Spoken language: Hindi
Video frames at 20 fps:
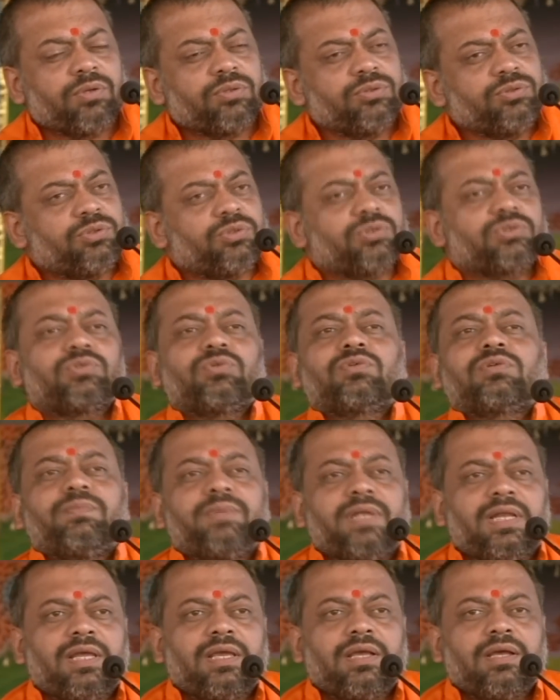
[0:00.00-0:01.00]
जो सुख
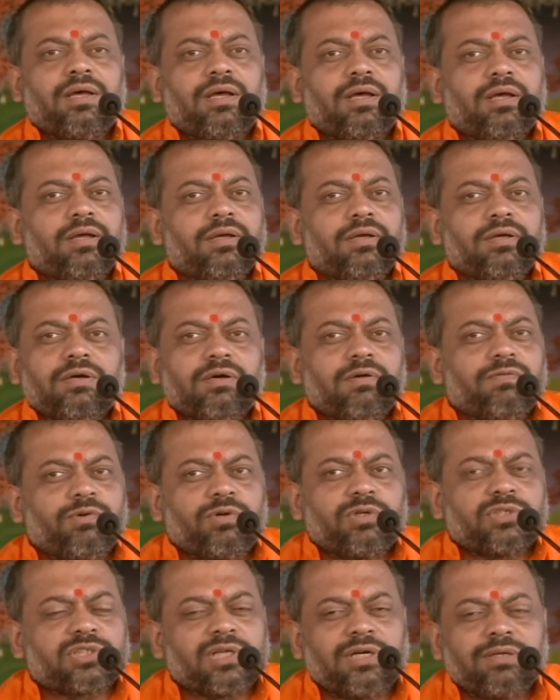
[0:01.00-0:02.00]
मिलेगा वो
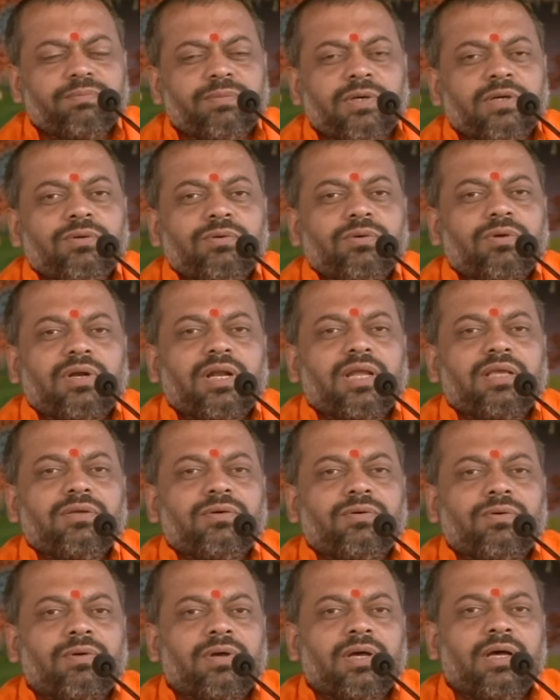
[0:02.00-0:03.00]
क्षण भंगुर नहीं
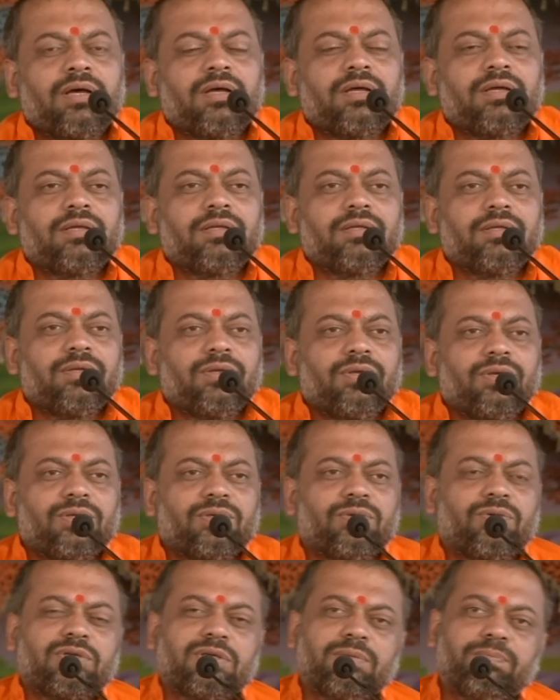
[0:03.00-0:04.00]
होगा
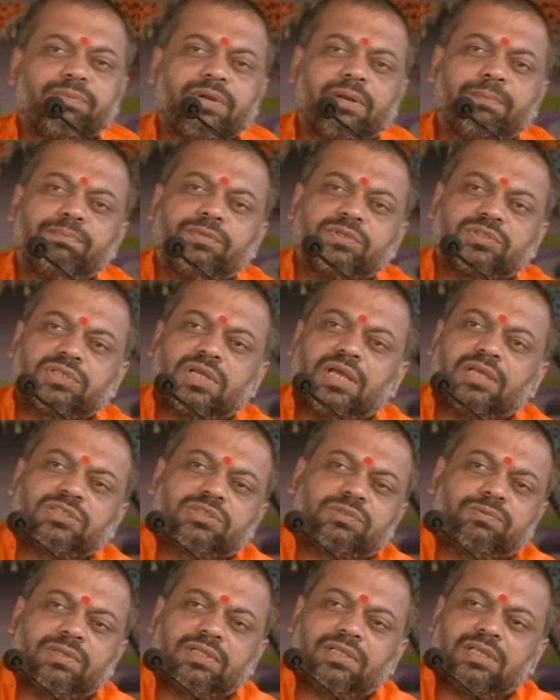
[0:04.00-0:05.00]
क्योंकि ब्रह्म
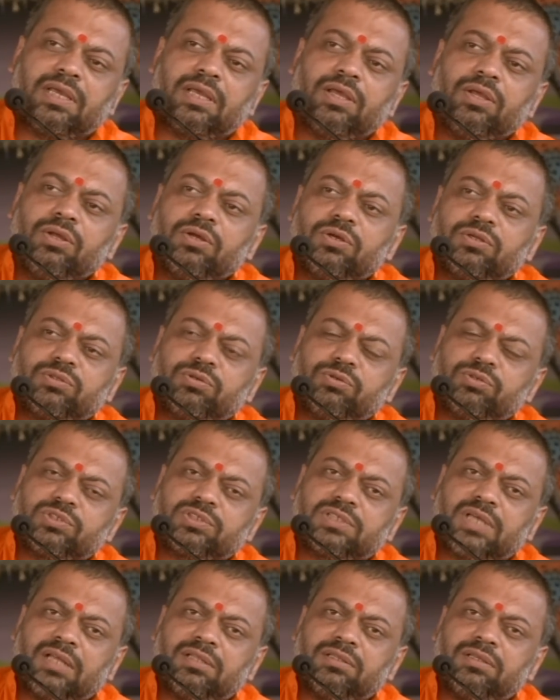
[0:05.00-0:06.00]
शाश्वत है तो
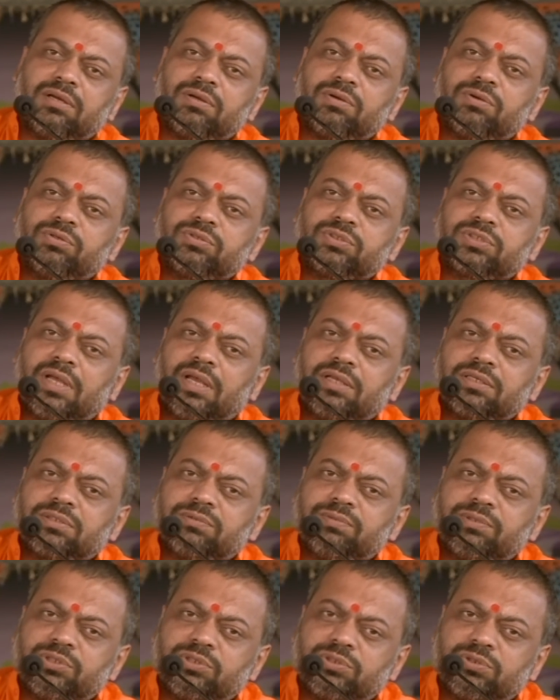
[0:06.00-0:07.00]
उस साधक को
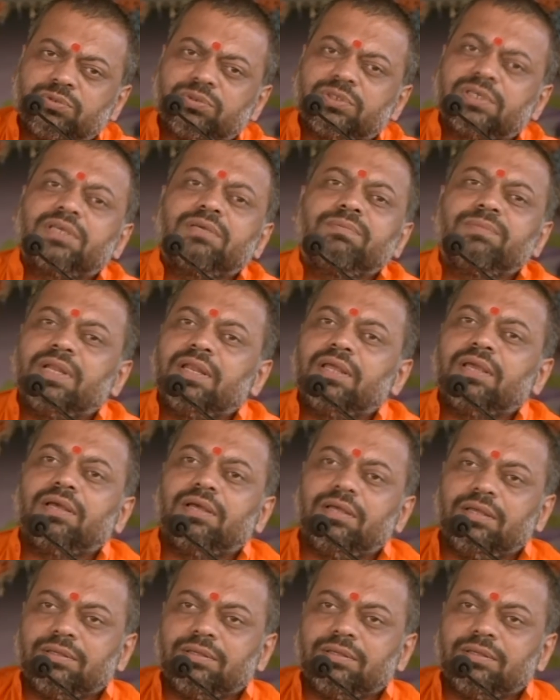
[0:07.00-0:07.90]
शाश्वत सुख ही मिलेगा